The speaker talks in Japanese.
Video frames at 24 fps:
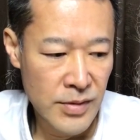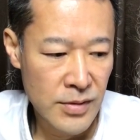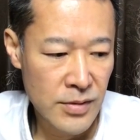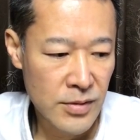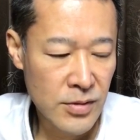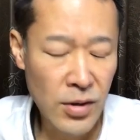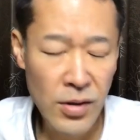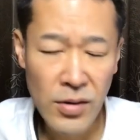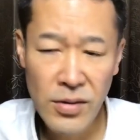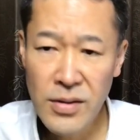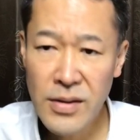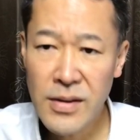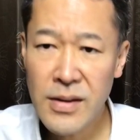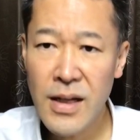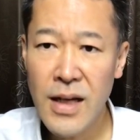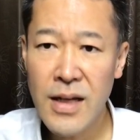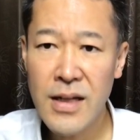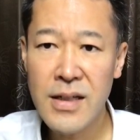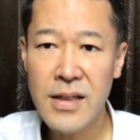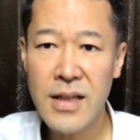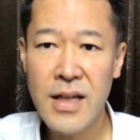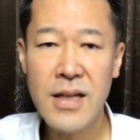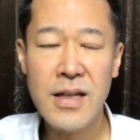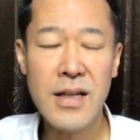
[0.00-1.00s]
そんな
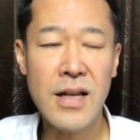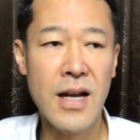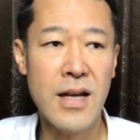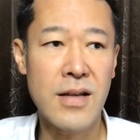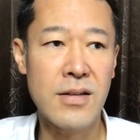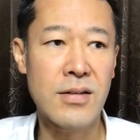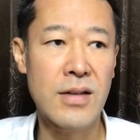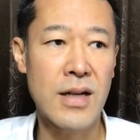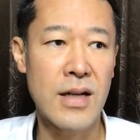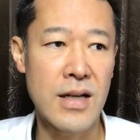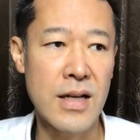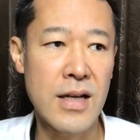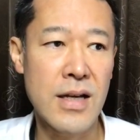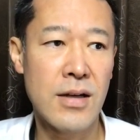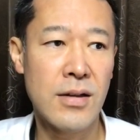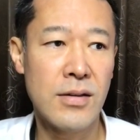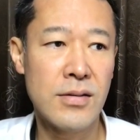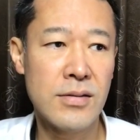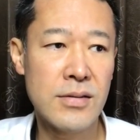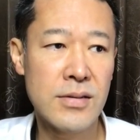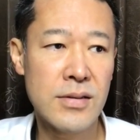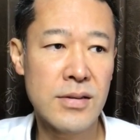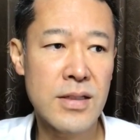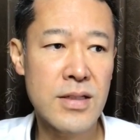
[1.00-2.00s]
にできないですからね。
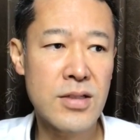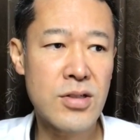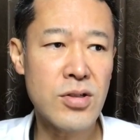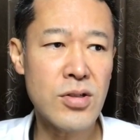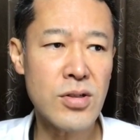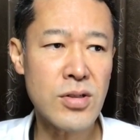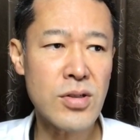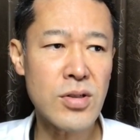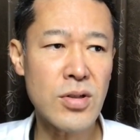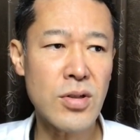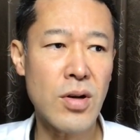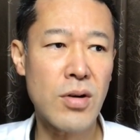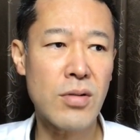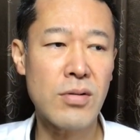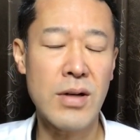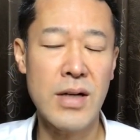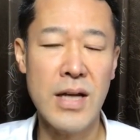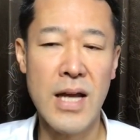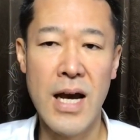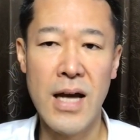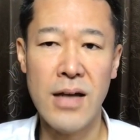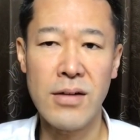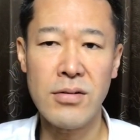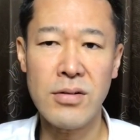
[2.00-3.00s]
で集中力は
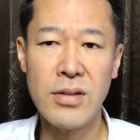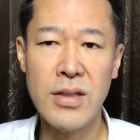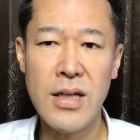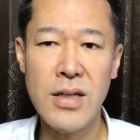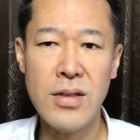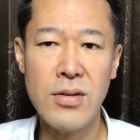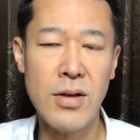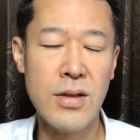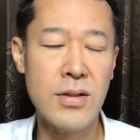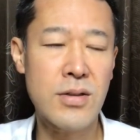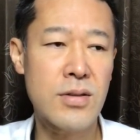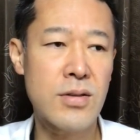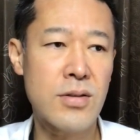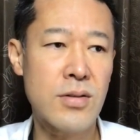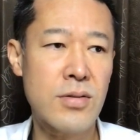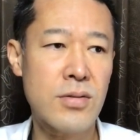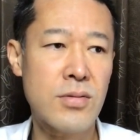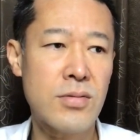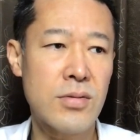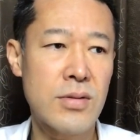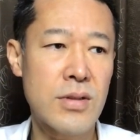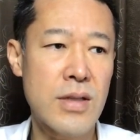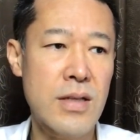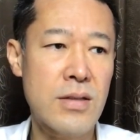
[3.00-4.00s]
ねある程度は続
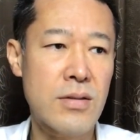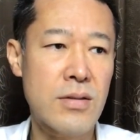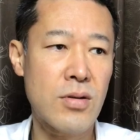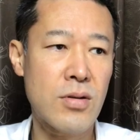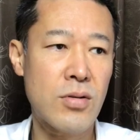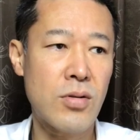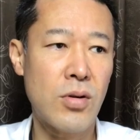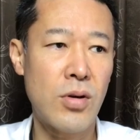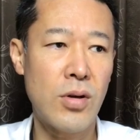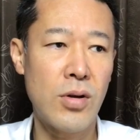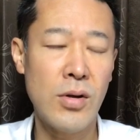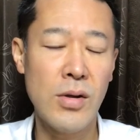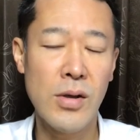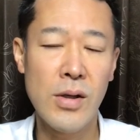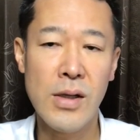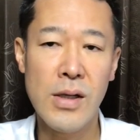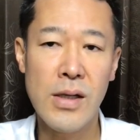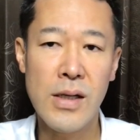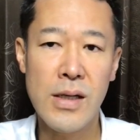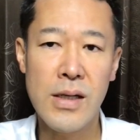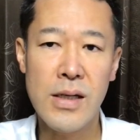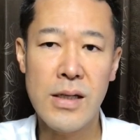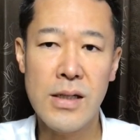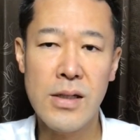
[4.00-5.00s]
くんでど、こ
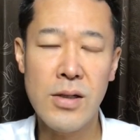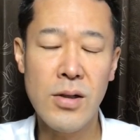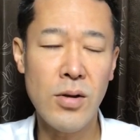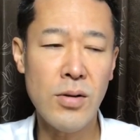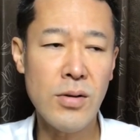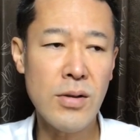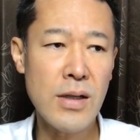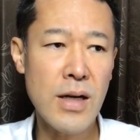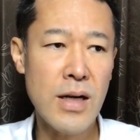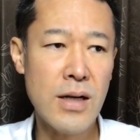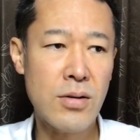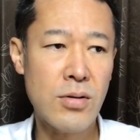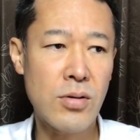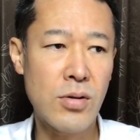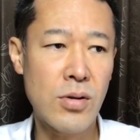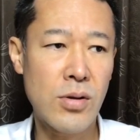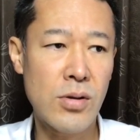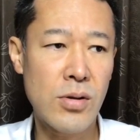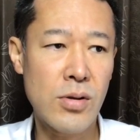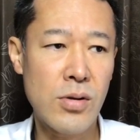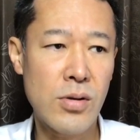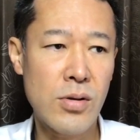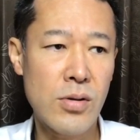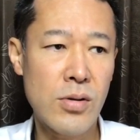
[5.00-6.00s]
ういろんな
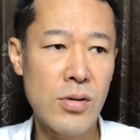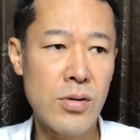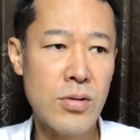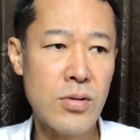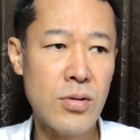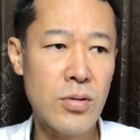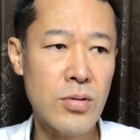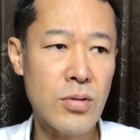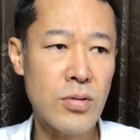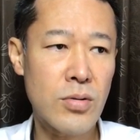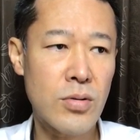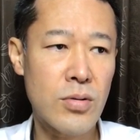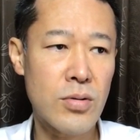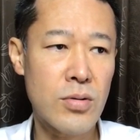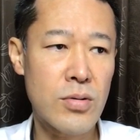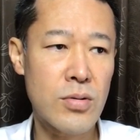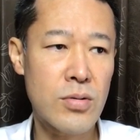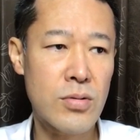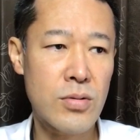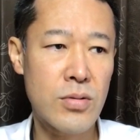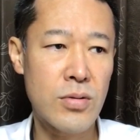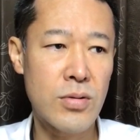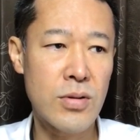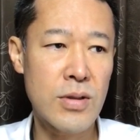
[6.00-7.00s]
こうこと
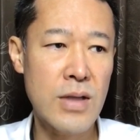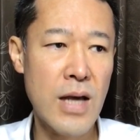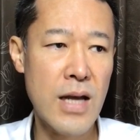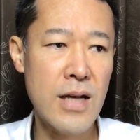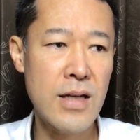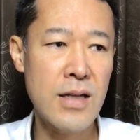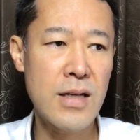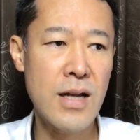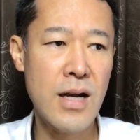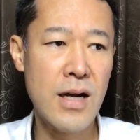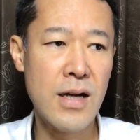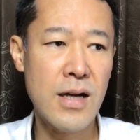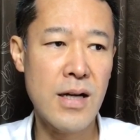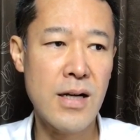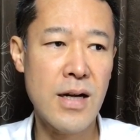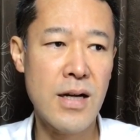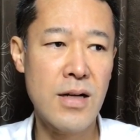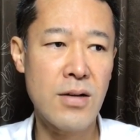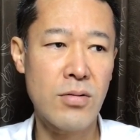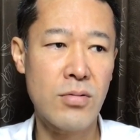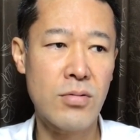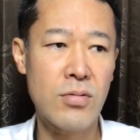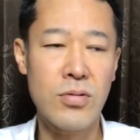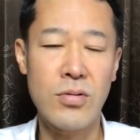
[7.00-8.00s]
をこうやりなが
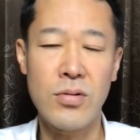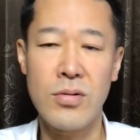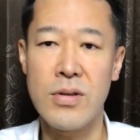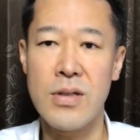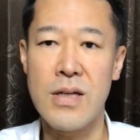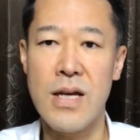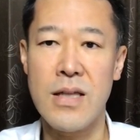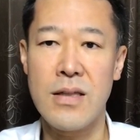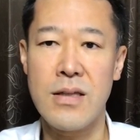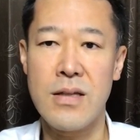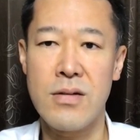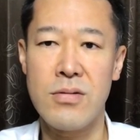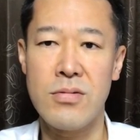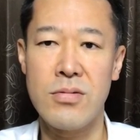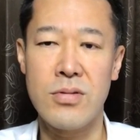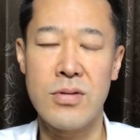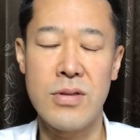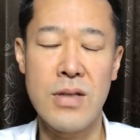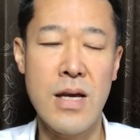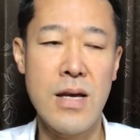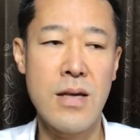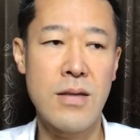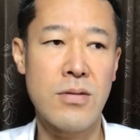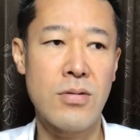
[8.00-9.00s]
らのことでやっていくんで
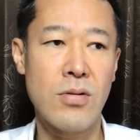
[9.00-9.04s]
すね。